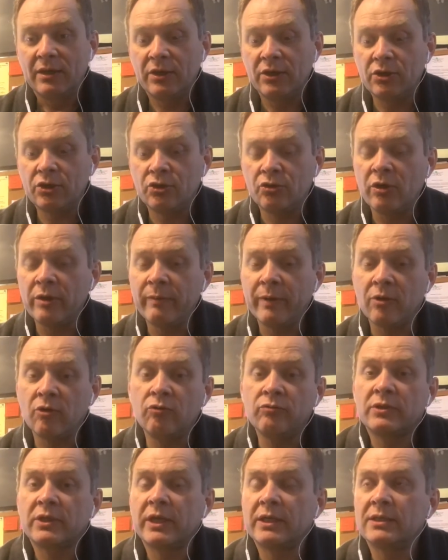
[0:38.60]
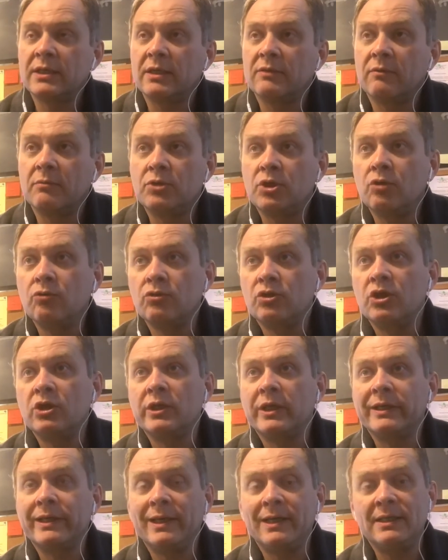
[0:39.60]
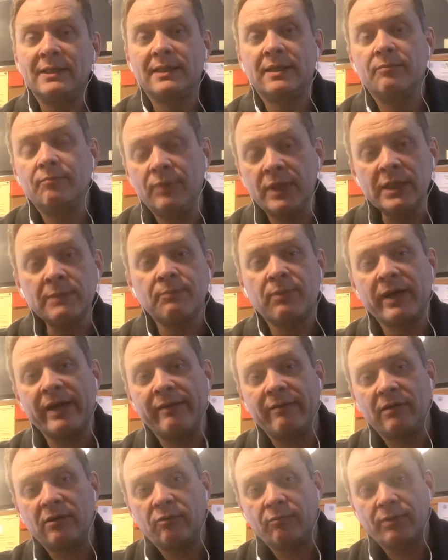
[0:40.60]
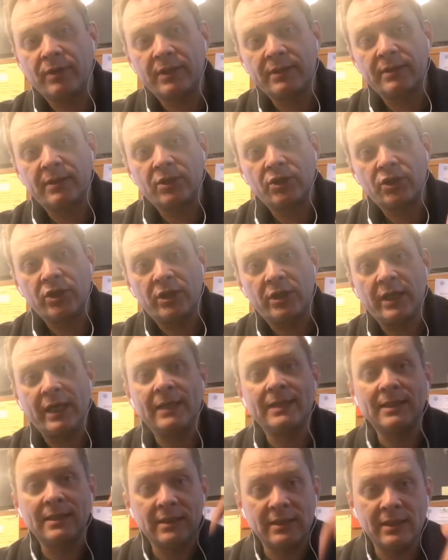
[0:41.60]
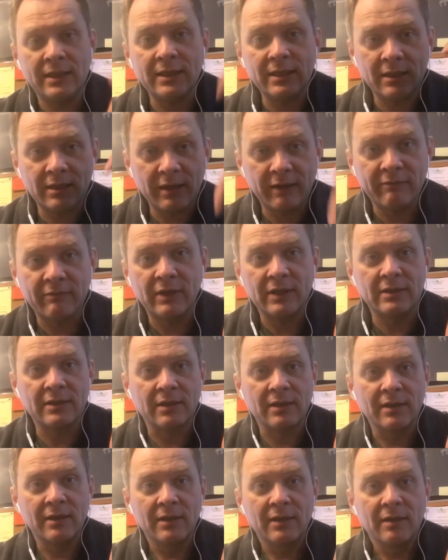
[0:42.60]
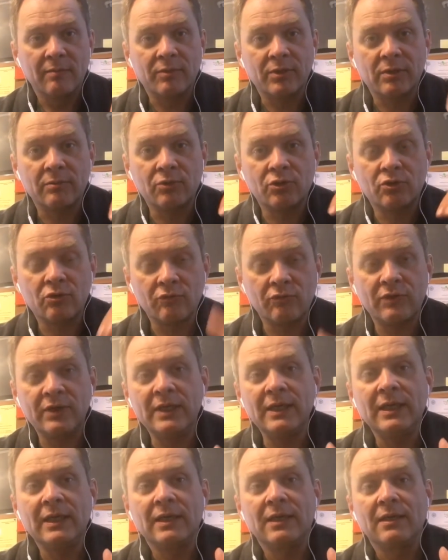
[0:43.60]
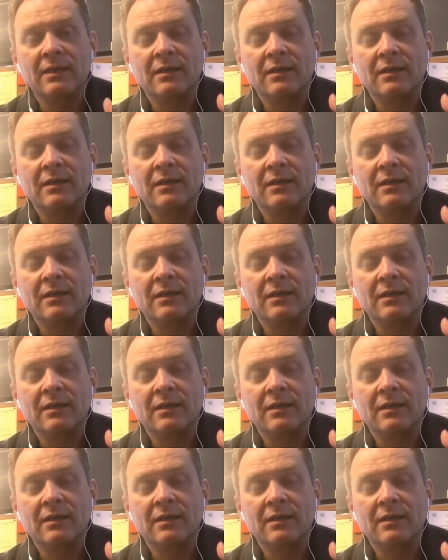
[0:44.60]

И еще я могу вам сказать, вообще учить английский без правильного произношения – это деньги на ветер, потому что вы…